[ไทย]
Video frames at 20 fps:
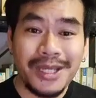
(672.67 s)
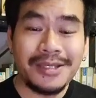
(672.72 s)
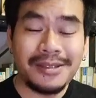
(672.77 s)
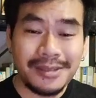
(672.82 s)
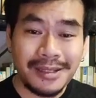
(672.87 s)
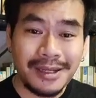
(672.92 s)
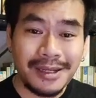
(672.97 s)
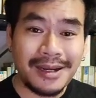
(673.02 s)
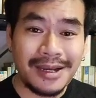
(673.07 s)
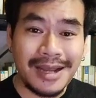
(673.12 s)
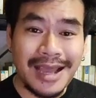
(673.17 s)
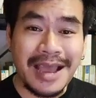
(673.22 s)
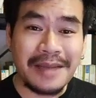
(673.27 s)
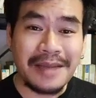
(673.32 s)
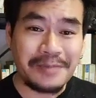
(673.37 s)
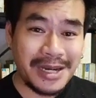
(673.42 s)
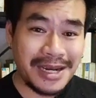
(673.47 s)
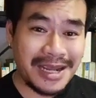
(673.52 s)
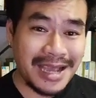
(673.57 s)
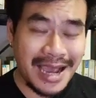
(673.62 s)
พิจาร
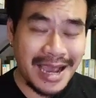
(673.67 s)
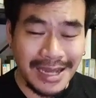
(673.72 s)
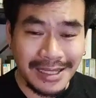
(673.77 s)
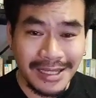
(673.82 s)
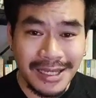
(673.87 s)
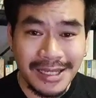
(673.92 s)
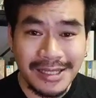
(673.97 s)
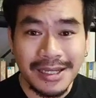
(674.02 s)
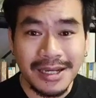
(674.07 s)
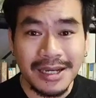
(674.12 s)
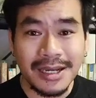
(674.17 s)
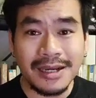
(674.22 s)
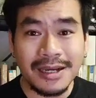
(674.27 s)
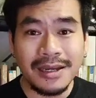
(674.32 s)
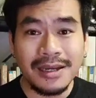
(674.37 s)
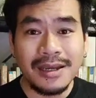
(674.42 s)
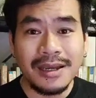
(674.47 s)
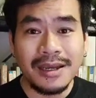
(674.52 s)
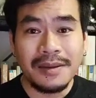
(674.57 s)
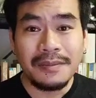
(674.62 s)
ณาปัญหาที่เจ
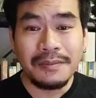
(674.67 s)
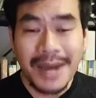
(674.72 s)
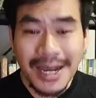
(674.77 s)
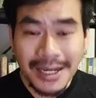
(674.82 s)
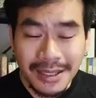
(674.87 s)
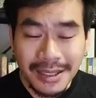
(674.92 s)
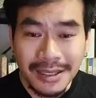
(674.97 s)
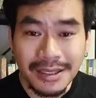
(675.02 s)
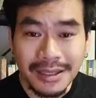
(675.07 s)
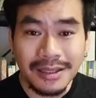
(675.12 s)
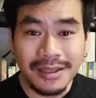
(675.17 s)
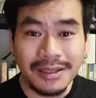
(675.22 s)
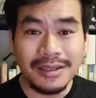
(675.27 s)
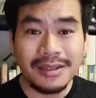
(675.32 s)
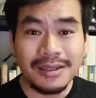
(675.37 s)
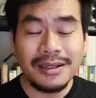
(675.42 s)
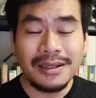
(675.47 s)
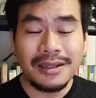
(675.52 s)
อมากขึ้น